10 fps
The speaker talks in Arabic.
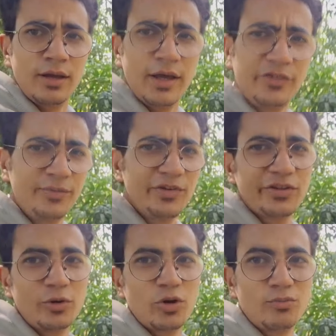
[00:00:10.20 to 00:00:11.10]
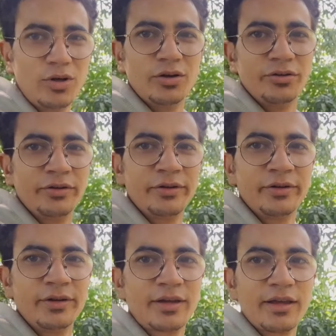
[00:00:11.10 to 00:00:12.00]
ادي ميزة العقبان
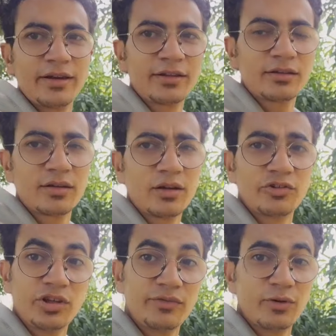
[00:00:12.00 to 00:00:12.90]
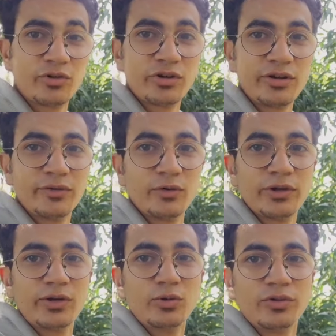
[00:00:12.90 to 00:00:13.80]
كائنات لطيفة وظريفة
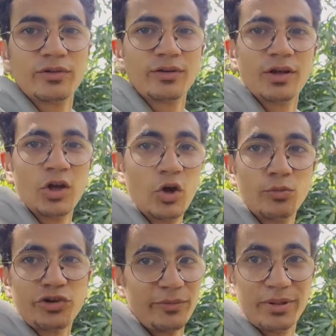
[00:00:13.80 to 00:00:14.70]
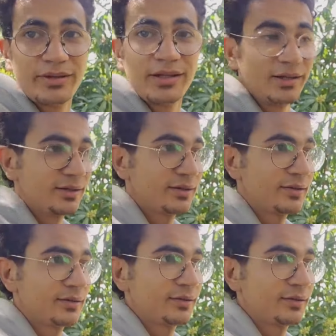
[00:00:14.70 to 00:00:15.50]
وكيوت ومش هبهدلك